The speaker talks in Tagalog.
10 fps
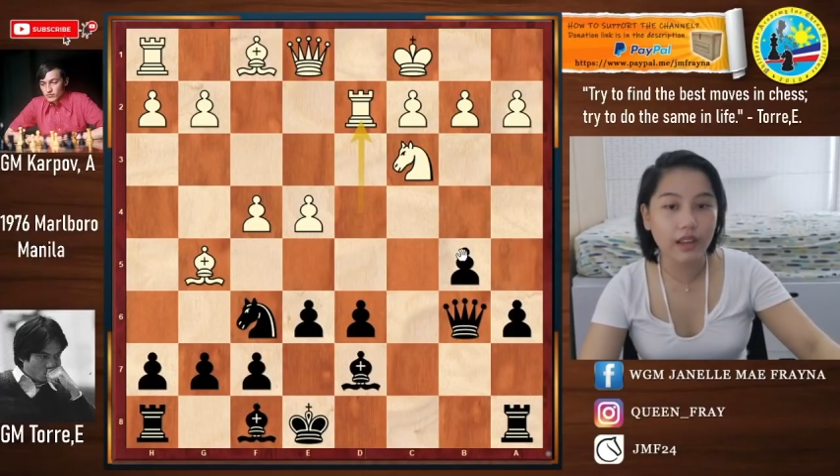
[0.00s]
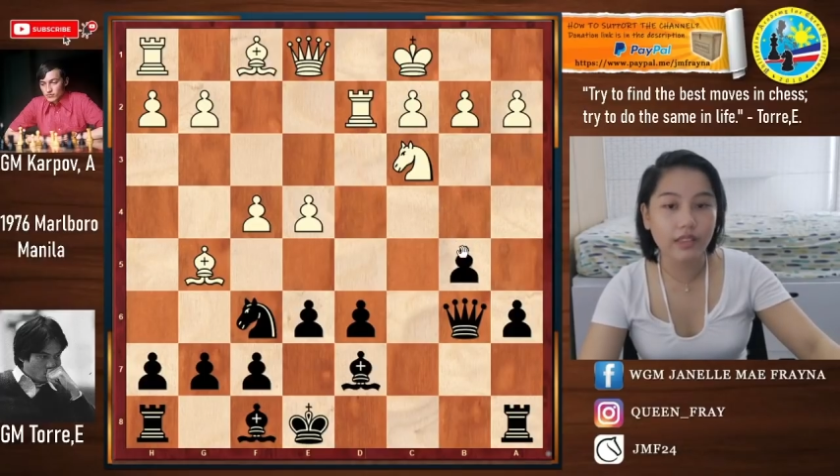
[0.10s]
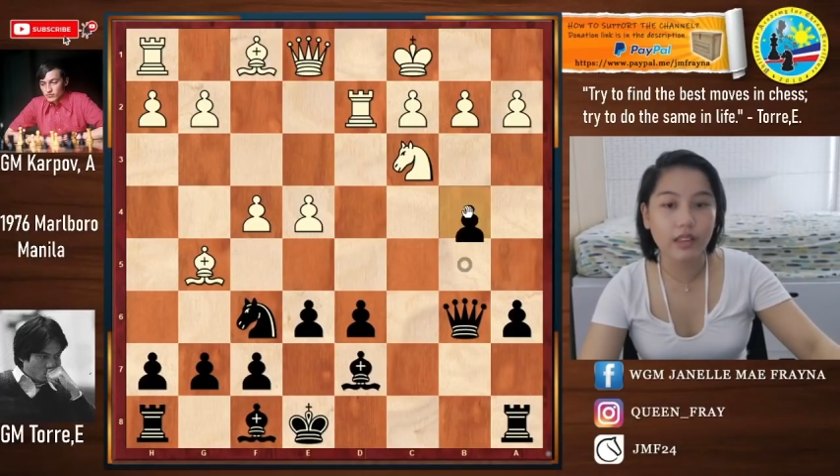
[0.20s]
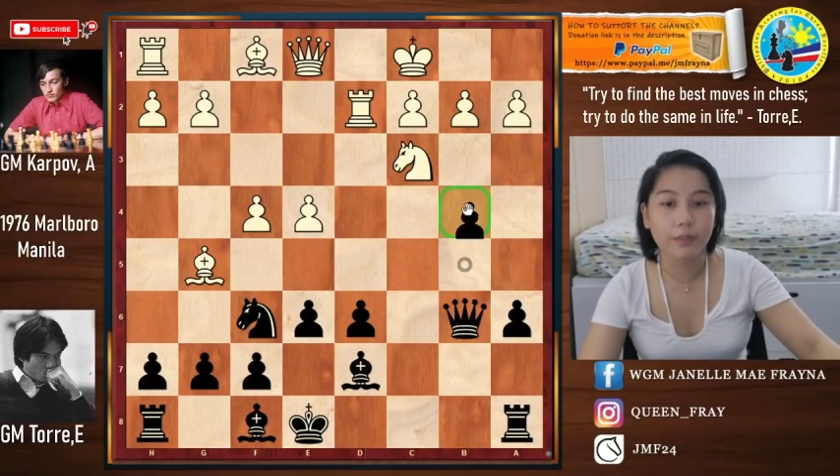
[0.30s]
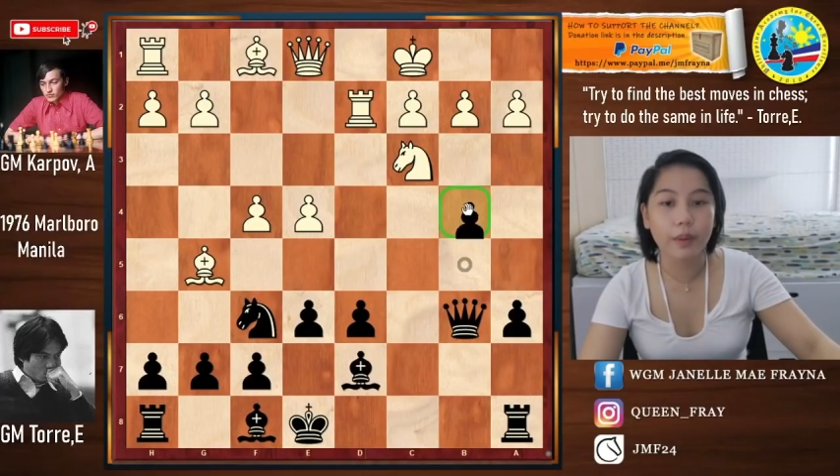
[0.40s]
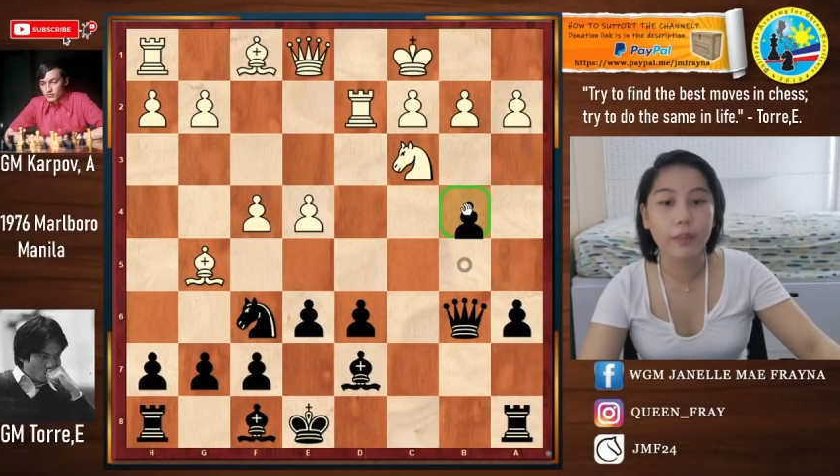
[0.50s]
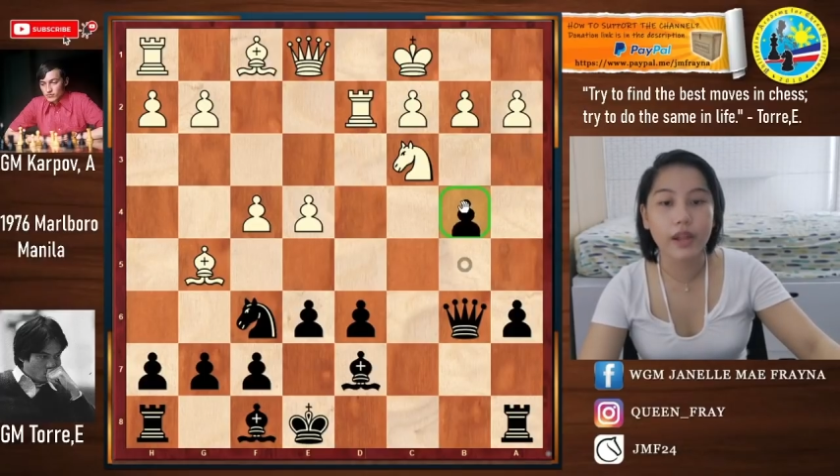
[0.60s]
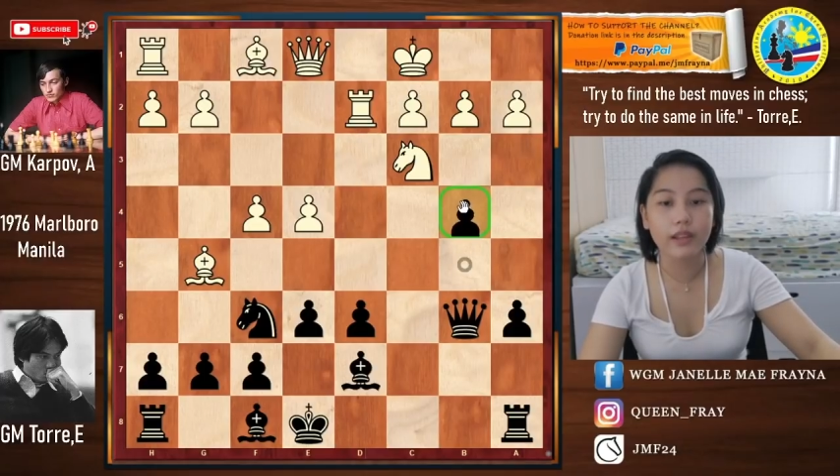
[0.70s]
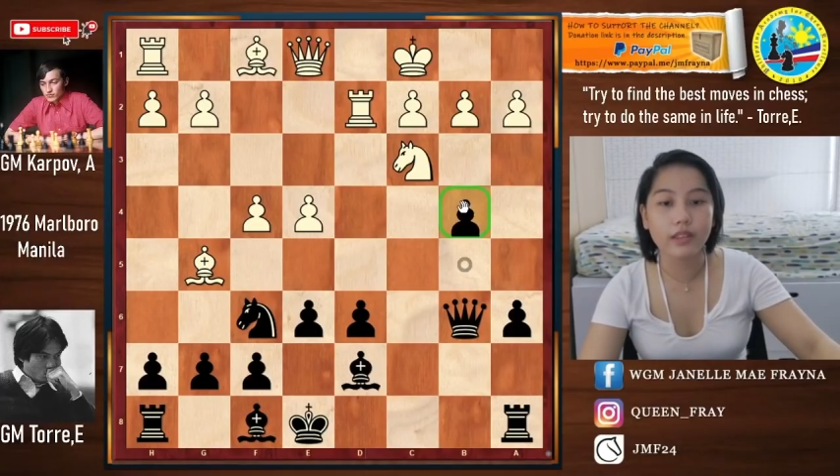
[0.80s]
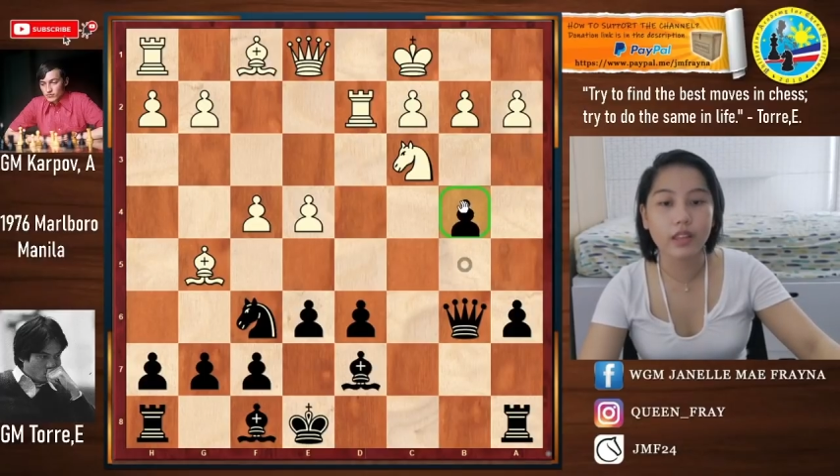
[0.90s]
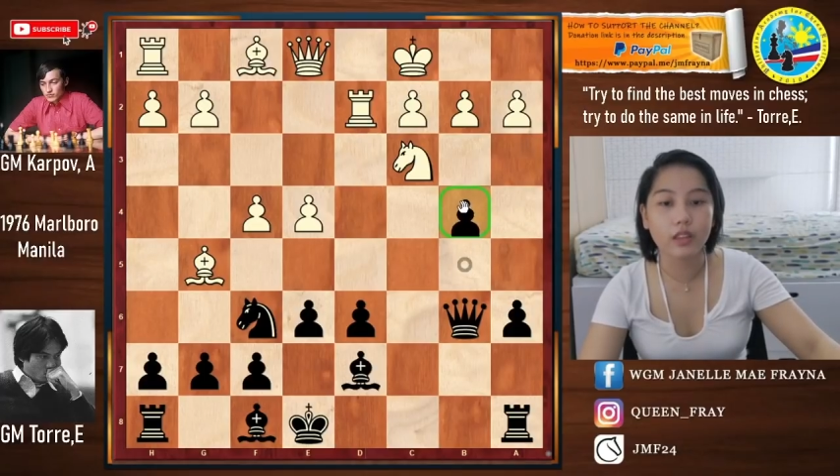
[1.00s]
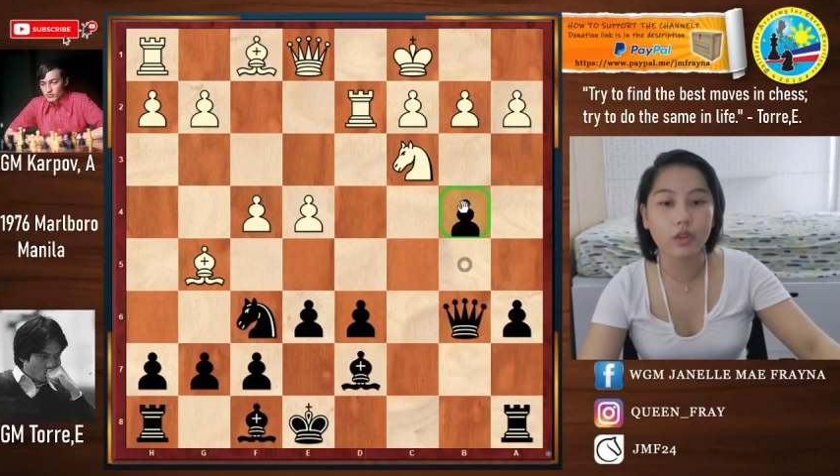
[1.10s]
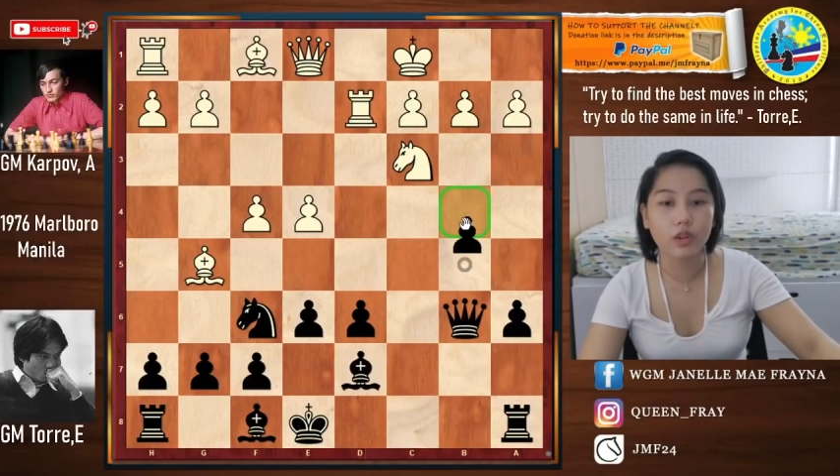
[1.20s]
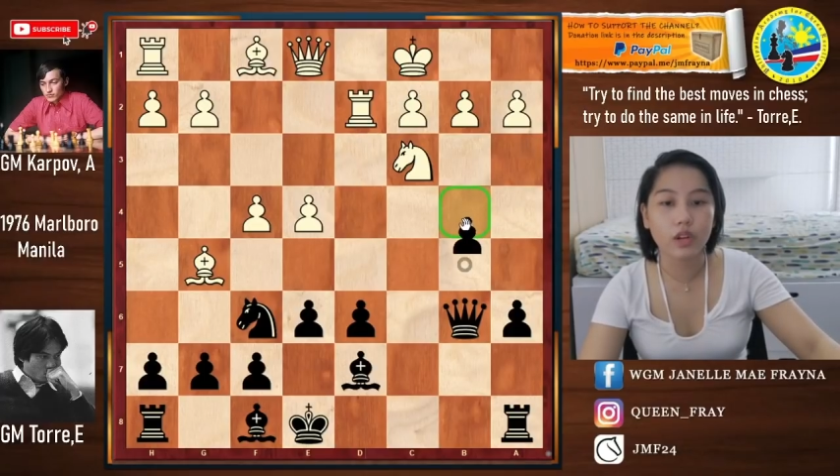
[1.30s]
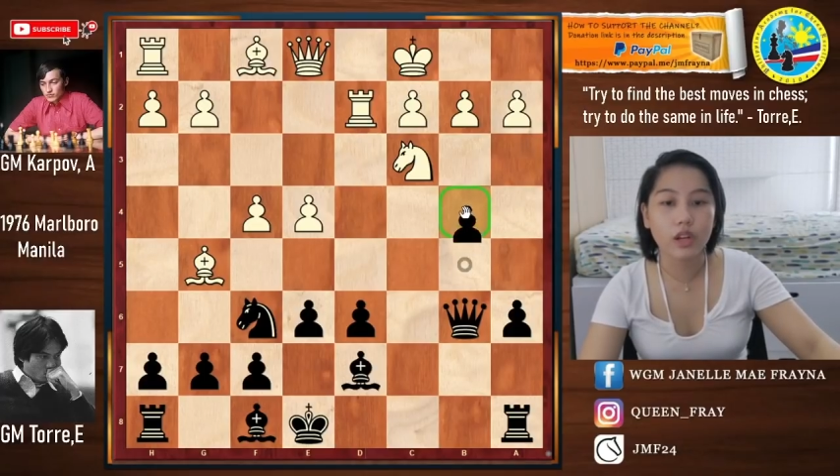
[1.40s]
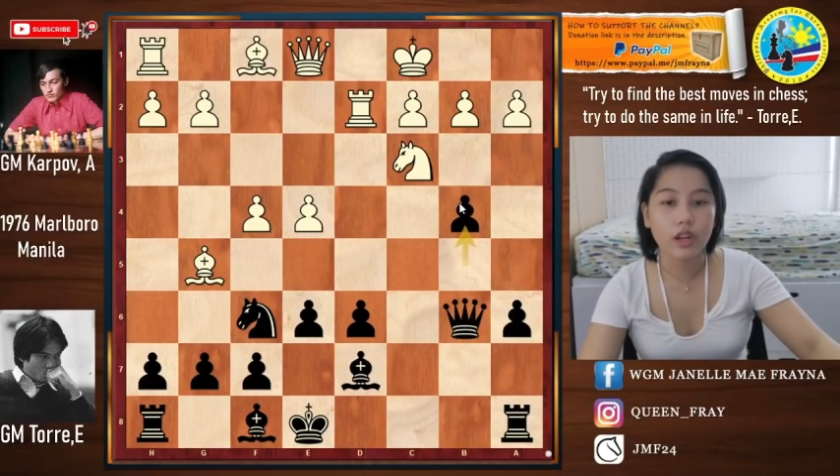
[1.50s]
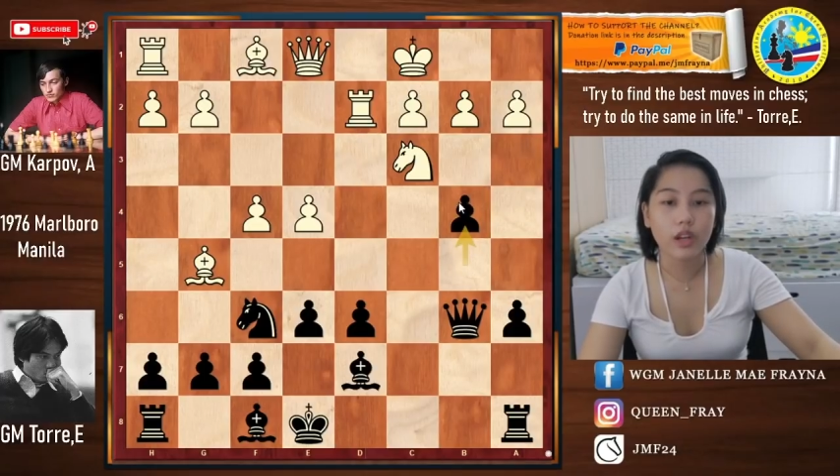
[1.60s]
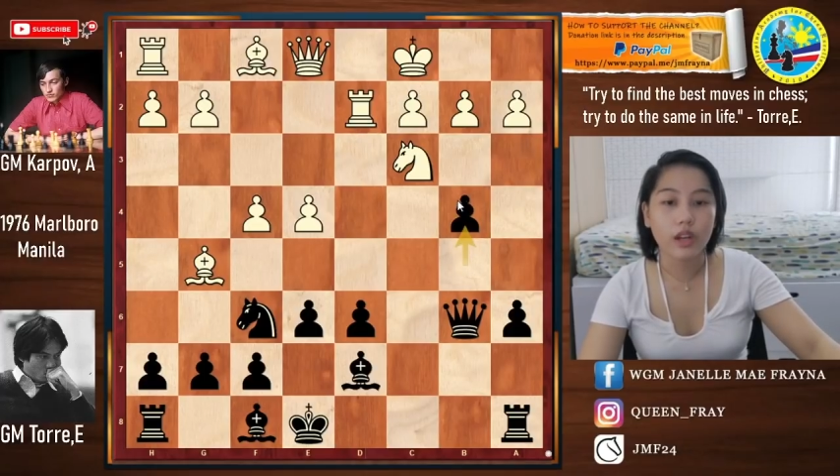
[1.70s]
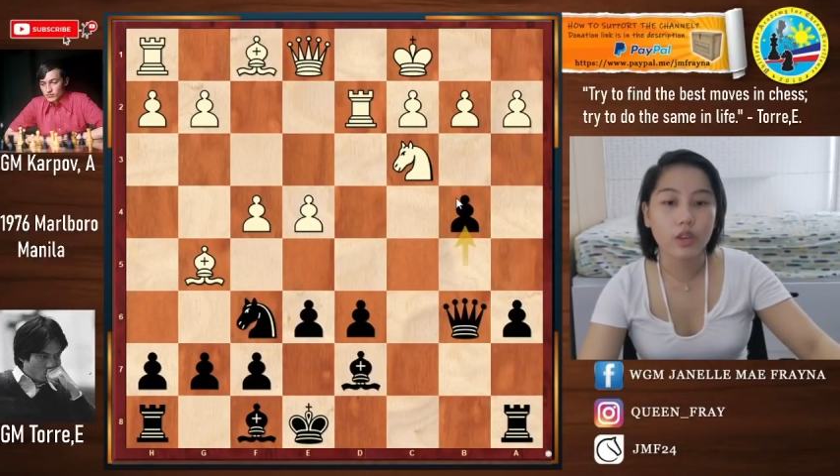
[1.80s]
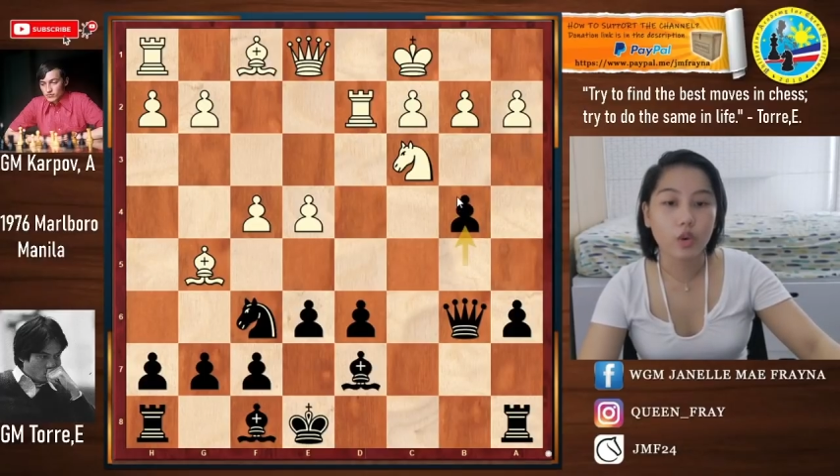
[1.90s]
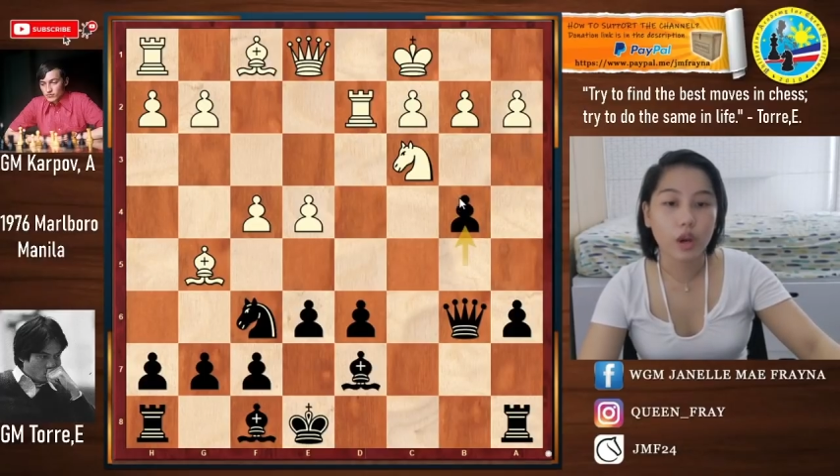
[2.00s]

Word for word: kasi napapaalisin itong yung